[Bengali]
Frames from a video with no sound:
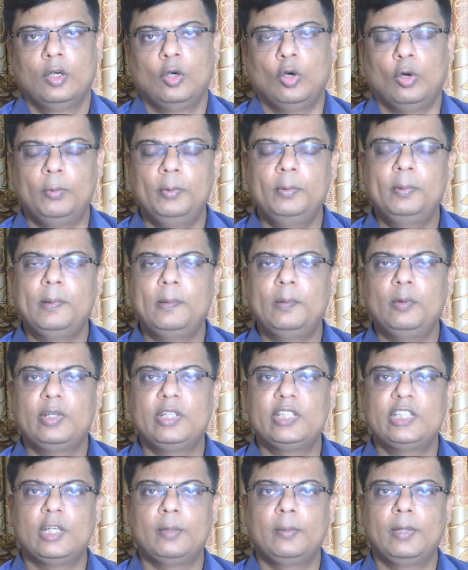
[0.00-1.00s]
অভিভাবক
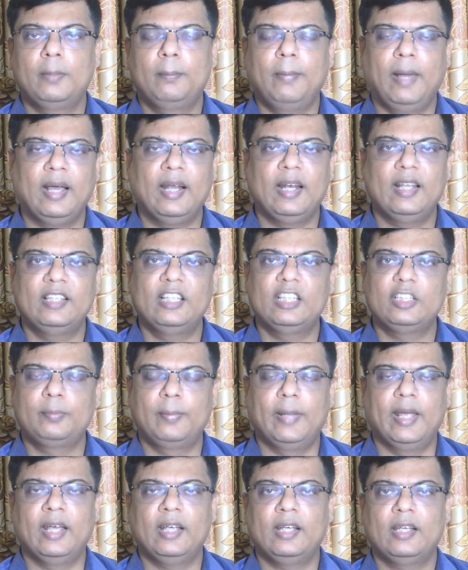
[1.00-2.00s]
হিসেবে বাংলাদেশ
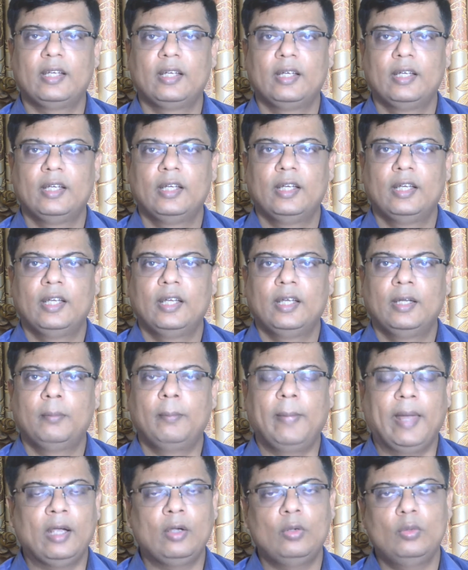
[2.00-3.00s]
ব্যাংক
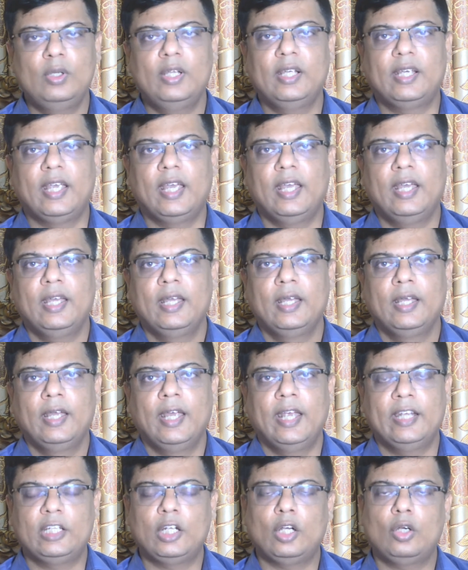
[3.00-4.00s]
ব্যাংকগুলিকে
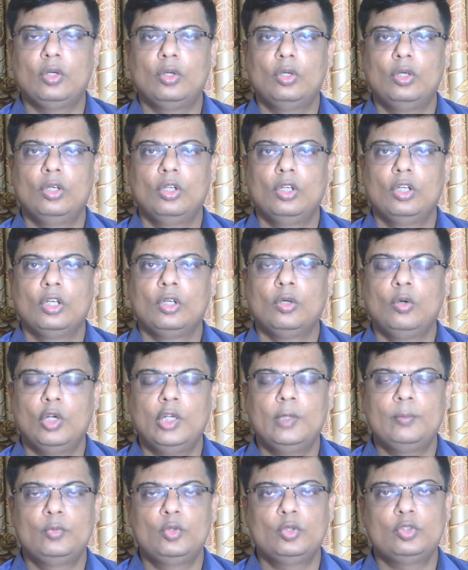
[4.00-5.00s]
এ সকল
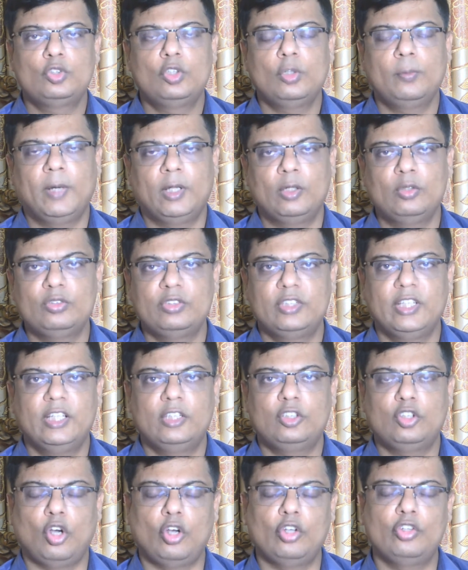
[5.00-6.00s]
গরিব দুস্থ মানুষদের
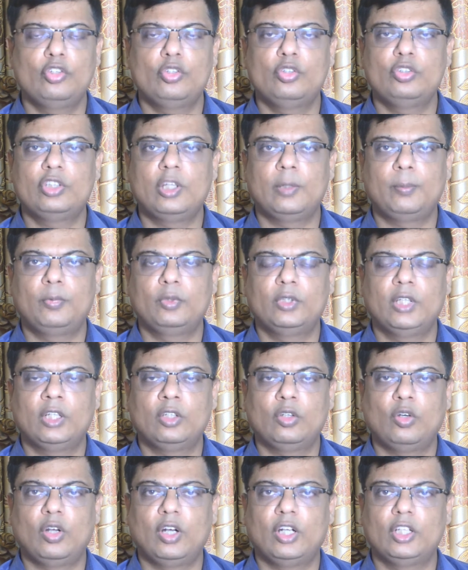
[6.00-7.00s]
সহযোগিতা প্রদান
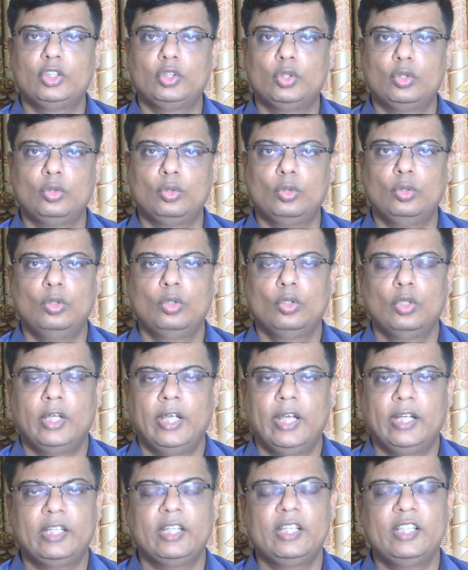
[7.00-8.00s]
করার জন্য
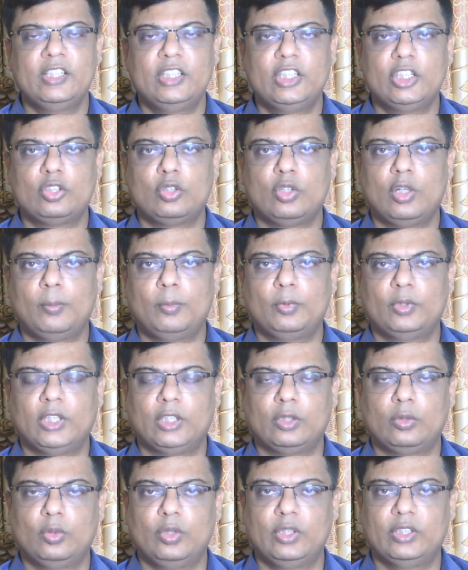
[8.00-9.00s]
একটি নির্দেশনা
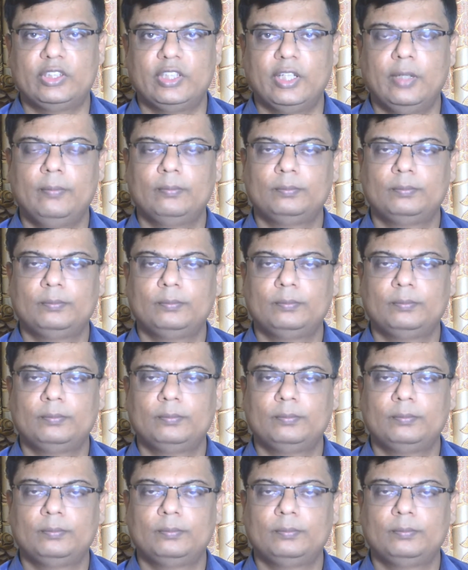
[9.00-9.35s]
প্রদান করেছে